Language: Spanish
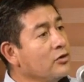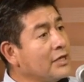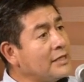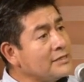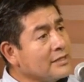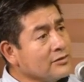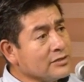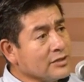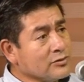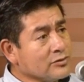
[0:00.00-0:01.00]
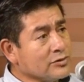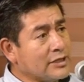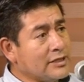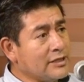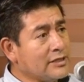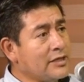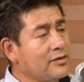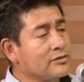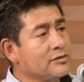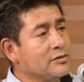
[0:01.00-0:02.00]
organizándose con sus
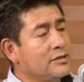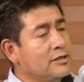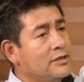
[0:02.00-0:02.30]
ejidatarios.